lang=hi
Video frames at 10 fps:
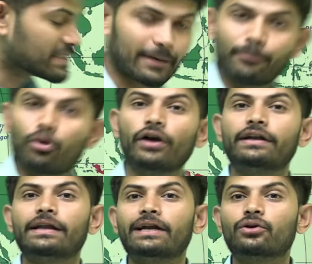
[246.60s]
सब
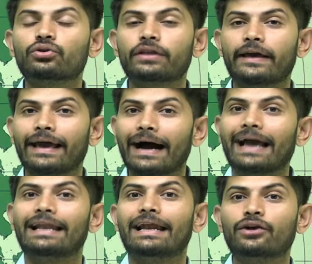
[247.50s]
कॉन्टिनेंट होते हैं
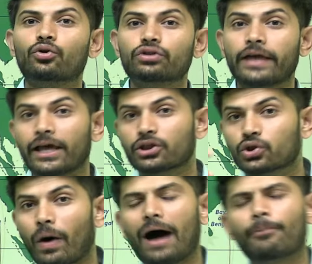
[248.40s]
आइलैंड होते हैं
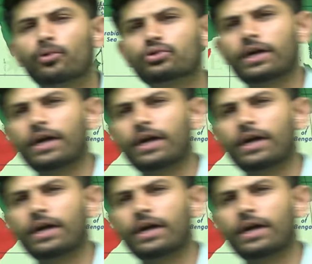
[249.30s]
द्वाब होते